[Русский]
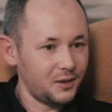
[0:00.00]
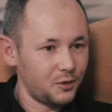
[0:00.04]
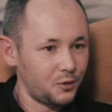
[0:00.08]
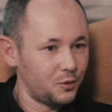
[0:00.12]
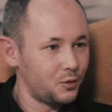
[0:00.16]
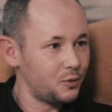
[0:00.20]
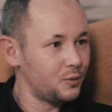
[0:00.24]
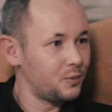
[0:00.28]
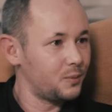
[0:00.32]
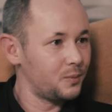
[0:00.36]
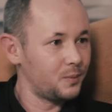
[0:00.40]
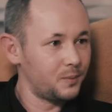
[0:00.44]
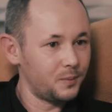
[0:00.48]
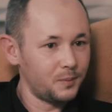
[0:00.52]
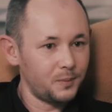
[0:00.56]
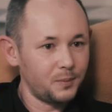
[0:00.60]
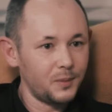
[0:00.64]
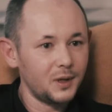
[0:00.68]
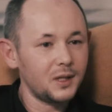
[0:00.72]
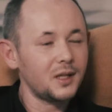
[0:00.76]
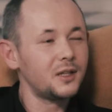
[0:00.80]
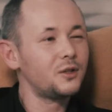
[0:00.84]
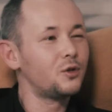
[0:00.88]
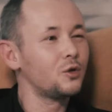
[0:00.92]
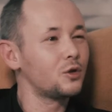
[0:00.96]
такую
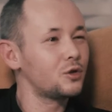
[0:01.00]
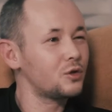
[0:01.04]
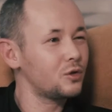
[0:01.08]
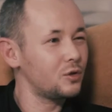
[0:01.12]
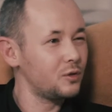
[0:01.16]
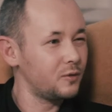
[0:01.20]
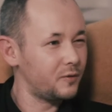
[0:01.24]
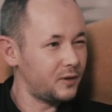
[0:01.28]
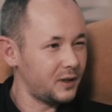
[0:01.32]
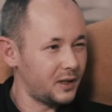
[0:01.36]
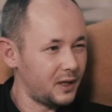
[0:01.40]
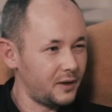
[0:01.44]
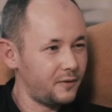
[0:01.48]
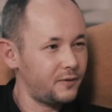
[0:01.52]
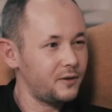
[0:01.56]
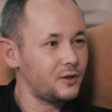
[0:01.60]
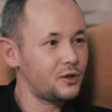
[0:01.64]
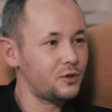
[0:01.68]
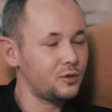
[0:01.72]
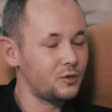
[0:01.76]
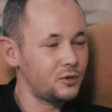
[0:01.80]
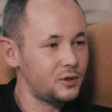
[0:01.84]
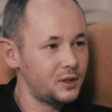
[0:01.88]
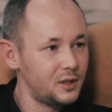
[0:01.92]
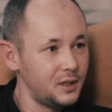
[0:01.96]
молодежную
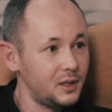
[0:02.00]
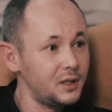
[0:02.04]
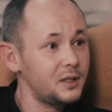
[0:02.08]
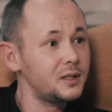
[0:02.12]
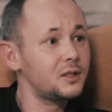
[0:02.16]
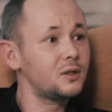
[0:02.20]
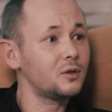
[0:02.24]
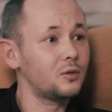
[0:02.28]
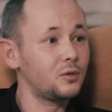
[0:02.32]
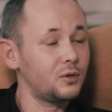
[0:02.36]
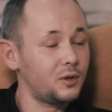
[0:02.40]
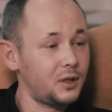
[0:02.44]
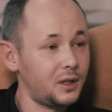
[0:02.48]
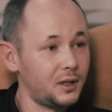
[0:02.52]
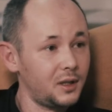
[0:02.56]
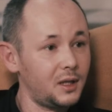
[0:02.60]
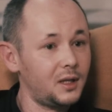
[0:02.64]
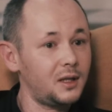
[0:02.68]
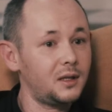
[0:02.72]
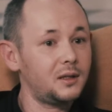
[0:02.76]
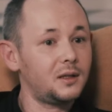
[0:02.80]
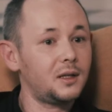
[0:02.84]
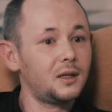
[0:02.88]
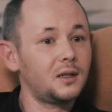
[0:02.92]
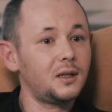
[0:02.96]
инфографичную стилистику и так
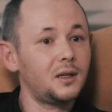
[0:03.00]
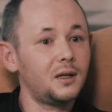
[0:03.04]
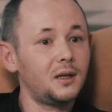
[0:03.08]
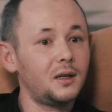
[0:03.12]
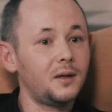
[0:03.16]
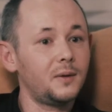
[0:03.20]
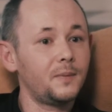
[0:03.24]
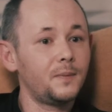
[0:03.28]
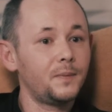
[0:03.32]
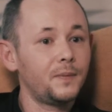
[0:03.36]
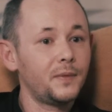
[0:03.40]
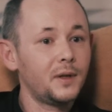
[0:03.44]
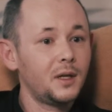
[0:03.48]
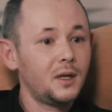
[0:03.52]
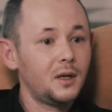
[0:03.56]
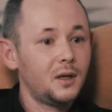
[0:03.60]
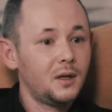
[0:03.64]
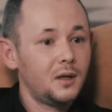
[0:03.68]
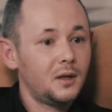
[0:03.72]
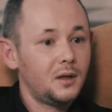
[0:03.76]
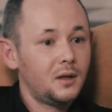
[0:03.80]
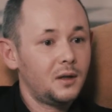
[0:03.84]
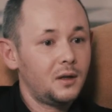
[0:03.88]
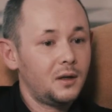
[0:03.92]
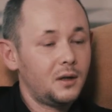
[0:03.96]
далее, и так далее.
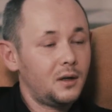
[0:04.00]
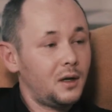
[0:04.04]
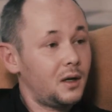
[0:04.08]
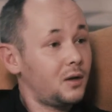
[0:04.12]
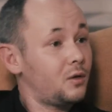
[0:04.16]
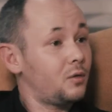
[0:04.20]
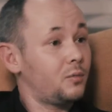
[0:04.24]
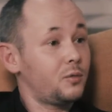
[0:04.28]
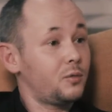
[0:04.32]
О